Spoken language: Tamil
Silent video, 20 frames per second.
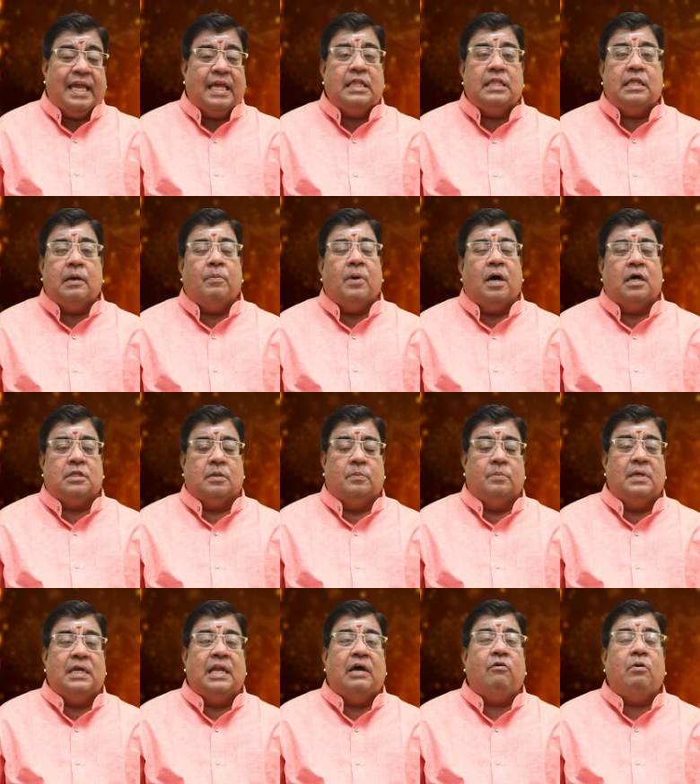இந்த மாதம்
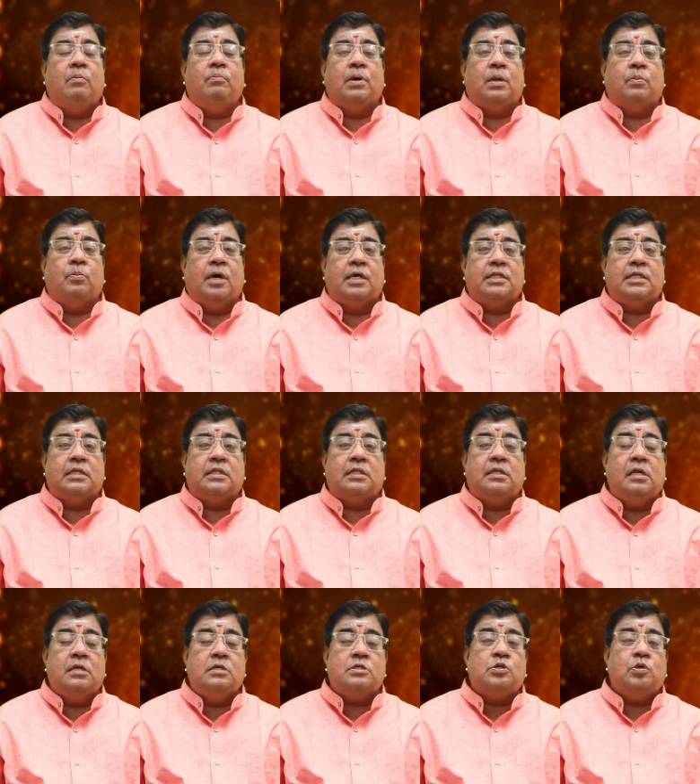நவம்பர்
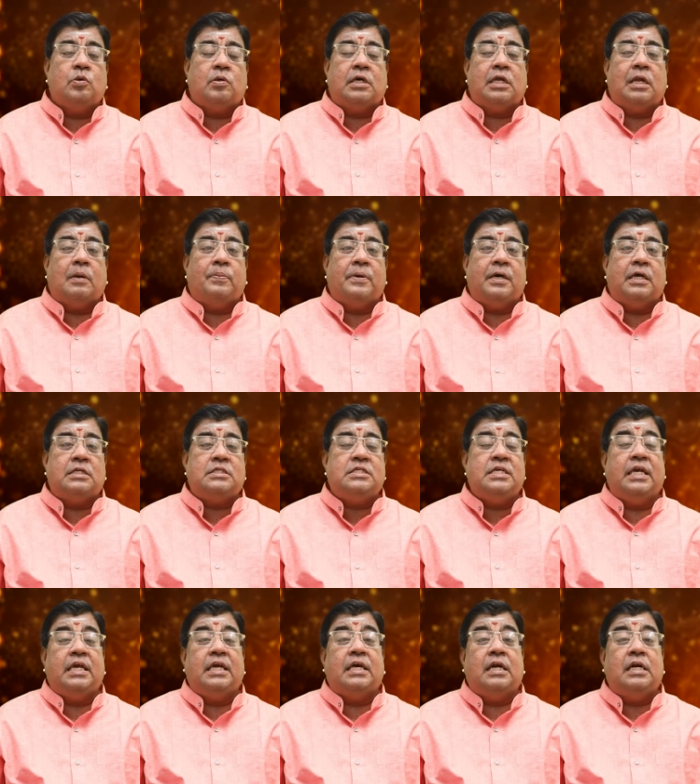மாதத்தில் சுக்கர பயிற்சி
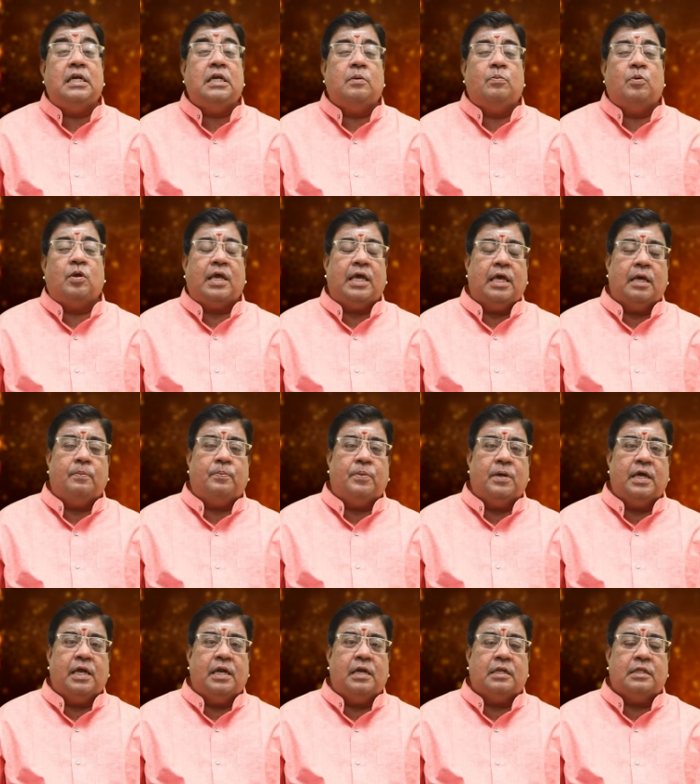இரண்டு முறை
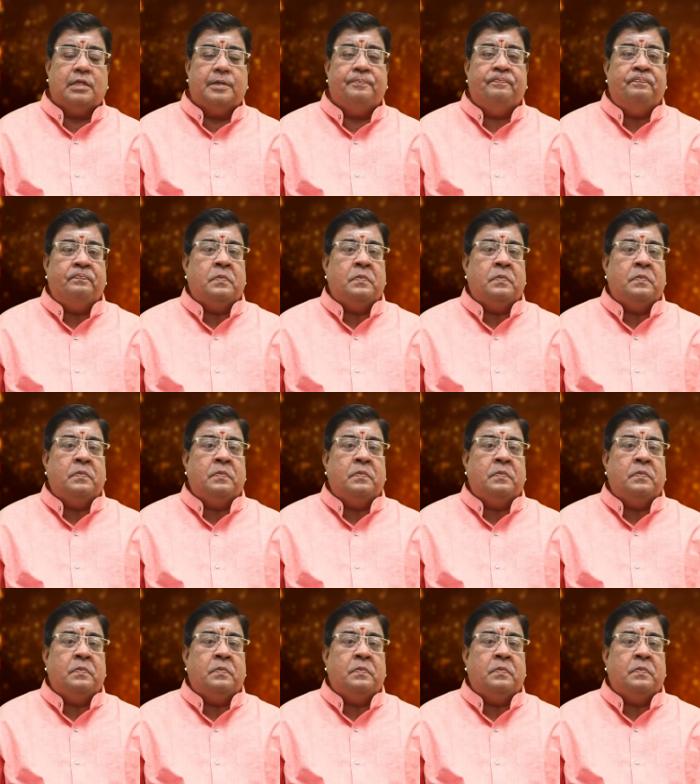ஏற்படுகின்றது